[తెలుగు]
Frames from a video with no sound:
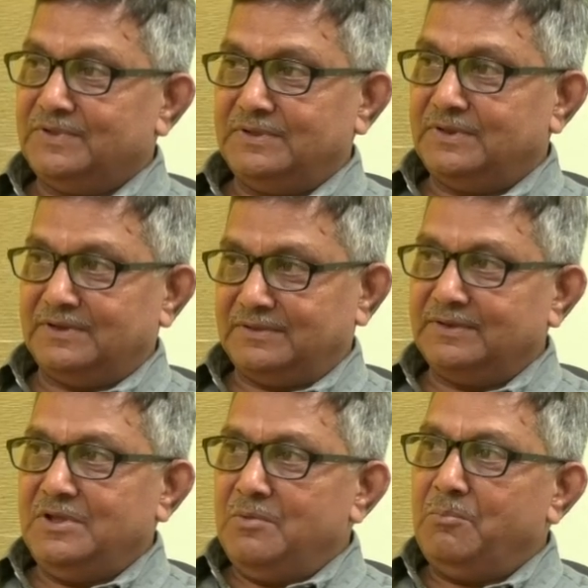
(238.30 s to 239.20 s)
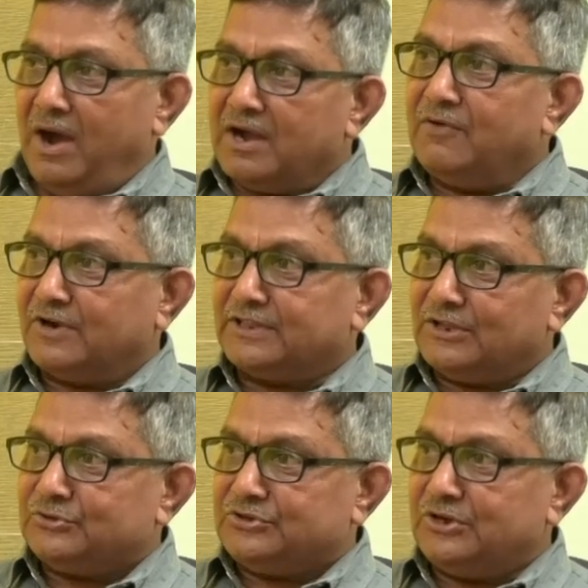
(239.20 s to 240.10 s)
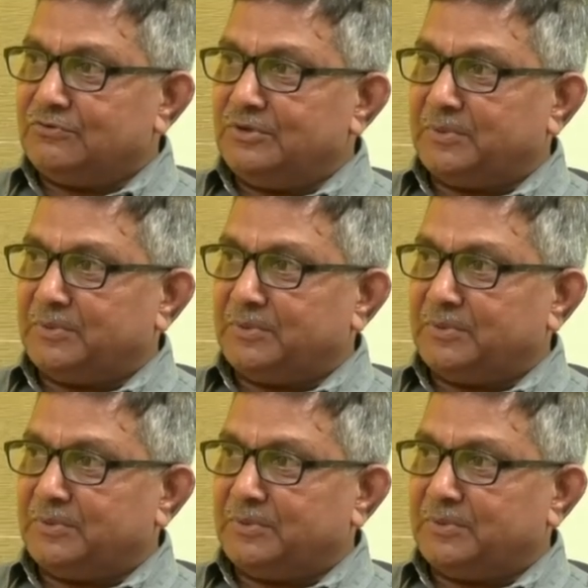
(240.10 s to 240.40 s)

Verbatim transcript: ఓకే బాగా వరదలు వచ్చినటువంటి